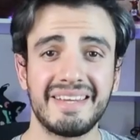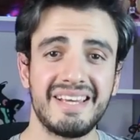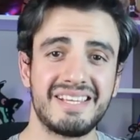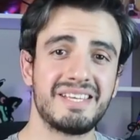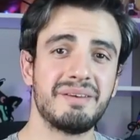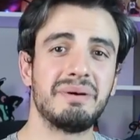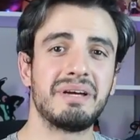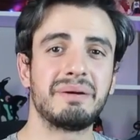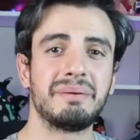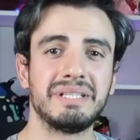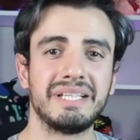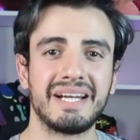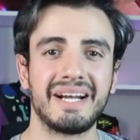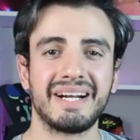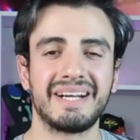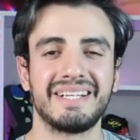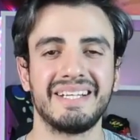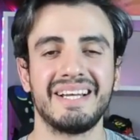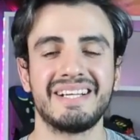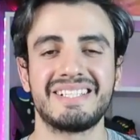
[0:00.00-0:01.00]
Herkese merhabalar
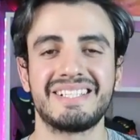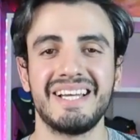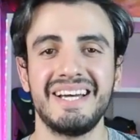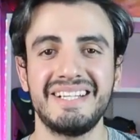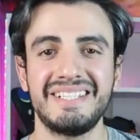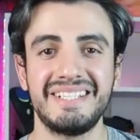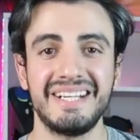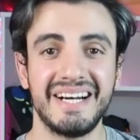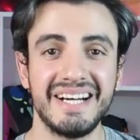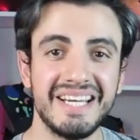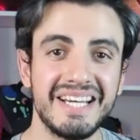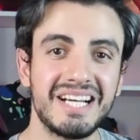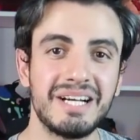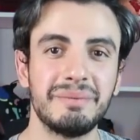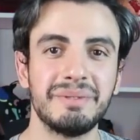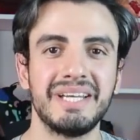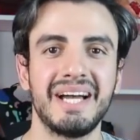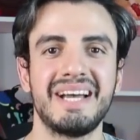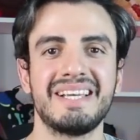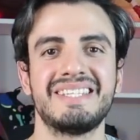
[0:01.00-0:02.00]
arkadaşlar.
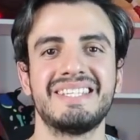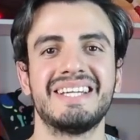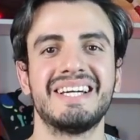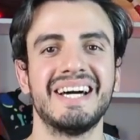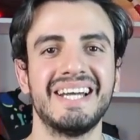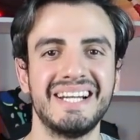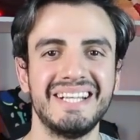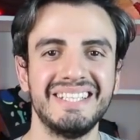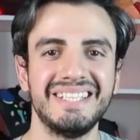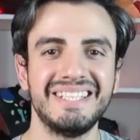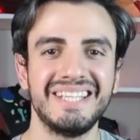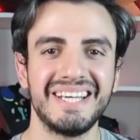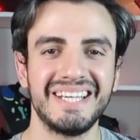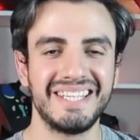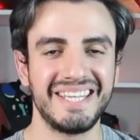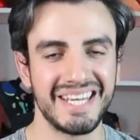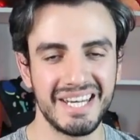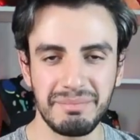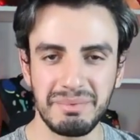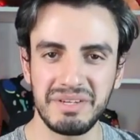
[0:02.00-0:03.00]
Ayakkabı Dice kanalında
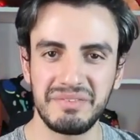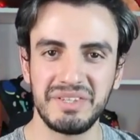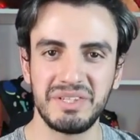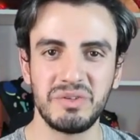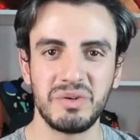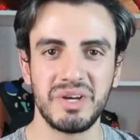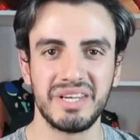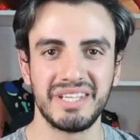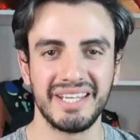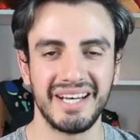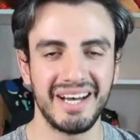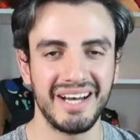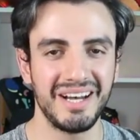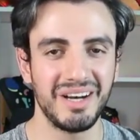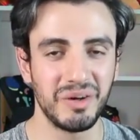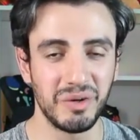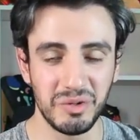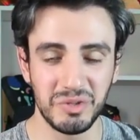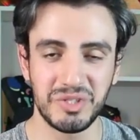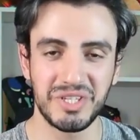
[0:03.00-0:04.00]
yeni bir videoya daha
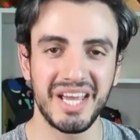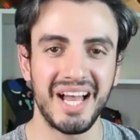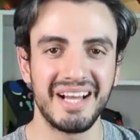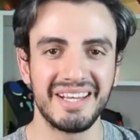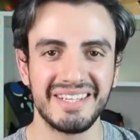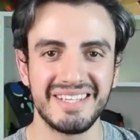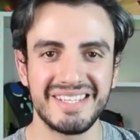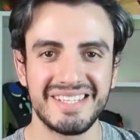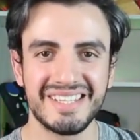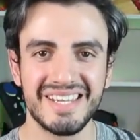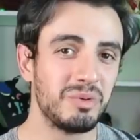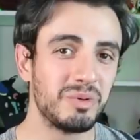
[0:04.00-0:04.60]
hoş geldiniz.